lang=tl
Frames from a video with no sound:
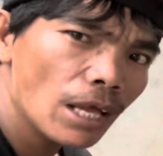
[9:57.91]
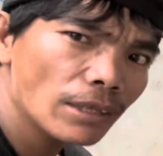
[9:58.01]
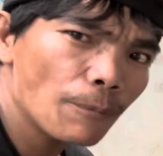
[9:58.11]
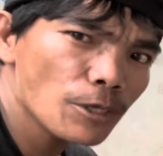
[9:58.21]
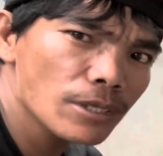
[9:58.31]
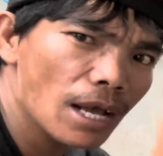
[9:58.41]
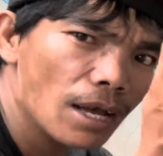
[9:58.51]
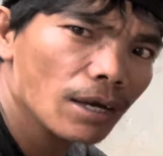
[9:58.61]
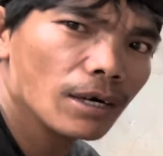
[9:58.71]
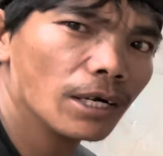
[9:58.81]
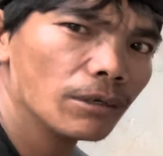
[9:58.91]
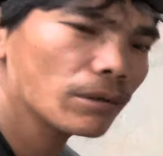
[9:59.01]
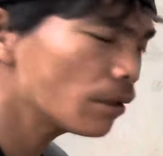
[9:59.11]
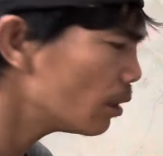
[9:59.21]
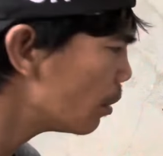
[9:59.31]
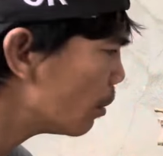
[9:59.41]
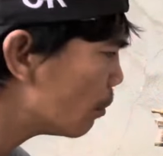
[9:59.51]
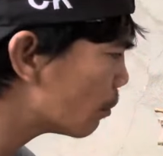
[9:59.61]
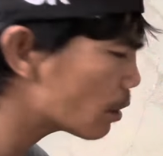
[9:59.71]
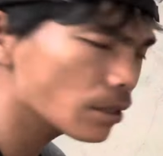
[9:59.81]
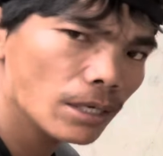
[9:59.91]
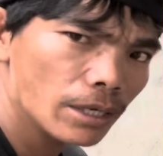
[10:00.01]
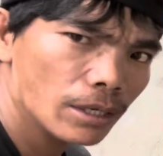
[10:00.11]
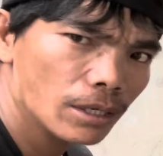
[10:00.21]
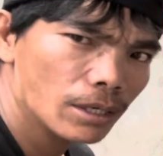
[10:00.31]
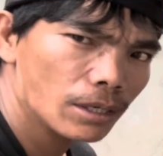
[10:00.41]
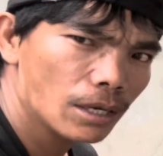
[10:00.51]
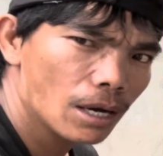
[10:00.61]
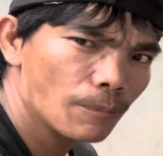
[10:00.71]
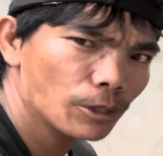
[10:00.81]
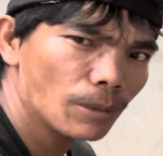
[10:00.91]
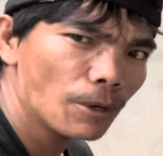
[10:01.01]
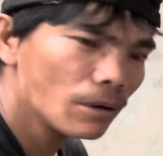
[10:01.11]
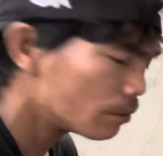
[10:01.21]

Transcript: Tapos na. Ngayon ang uh, oras na ay uh, eh, ah, hapon na po.